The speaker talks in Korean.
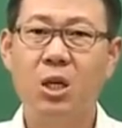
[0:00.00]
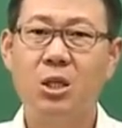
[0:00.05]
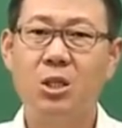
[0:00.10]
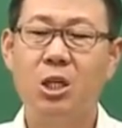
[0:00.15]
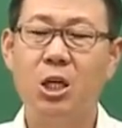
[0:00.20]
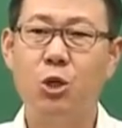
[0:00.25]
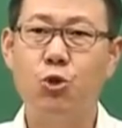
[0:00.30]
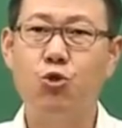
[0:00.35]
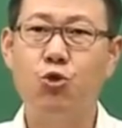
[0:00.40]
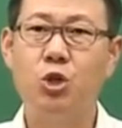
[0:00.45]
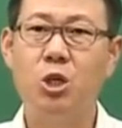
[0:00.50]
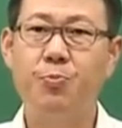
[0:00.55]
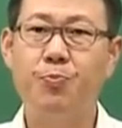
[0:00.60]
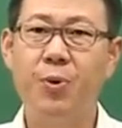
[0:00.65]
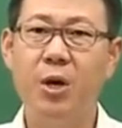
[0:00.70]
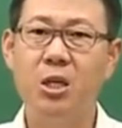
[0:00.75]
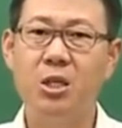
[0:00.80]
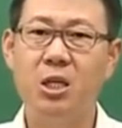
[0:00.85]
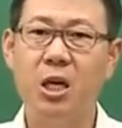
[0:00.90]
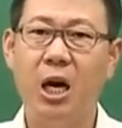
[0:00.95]
자
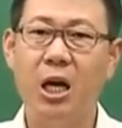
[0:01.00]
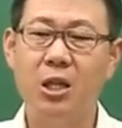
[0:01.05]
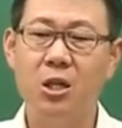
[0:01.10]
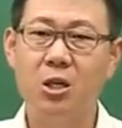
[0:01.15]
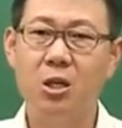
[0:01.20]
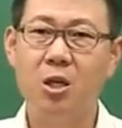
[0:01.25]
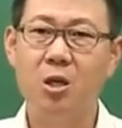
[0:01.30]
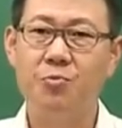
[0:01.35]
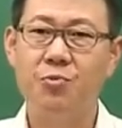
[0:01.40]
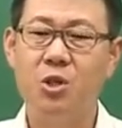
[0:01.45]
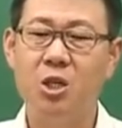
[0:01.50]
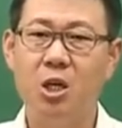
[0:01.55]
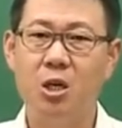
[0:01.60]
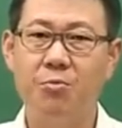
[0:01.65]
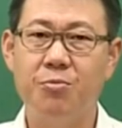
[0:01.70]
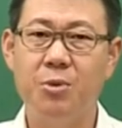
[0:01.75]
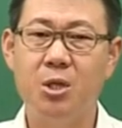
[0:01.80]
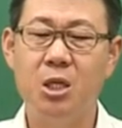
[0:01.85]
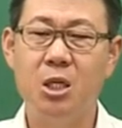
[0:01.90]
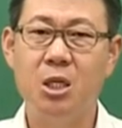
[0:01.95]
60회 이제 한능검
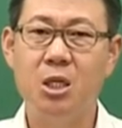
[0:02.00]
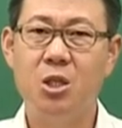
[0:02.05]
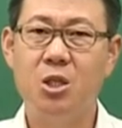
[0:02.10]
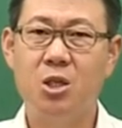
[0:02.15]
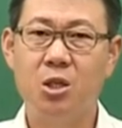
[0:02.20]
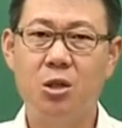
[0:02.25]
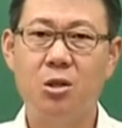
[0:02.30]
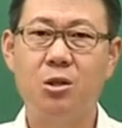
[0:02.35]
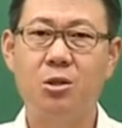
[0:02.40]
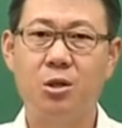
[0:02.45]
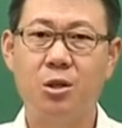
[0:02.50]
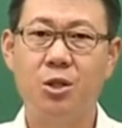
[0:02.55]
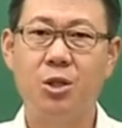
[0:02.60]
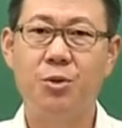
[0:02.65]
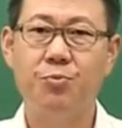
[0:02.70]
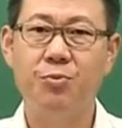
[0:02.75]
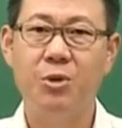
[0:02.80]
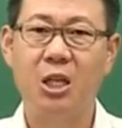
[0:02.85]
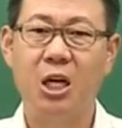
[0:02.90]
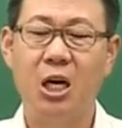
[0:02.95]
시험이
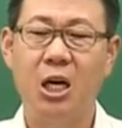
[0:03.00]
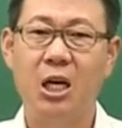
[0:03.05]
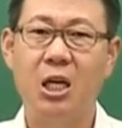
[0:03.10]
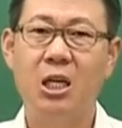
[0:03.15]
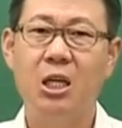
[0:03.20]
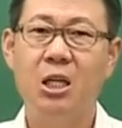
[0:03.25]
치러졌습니다.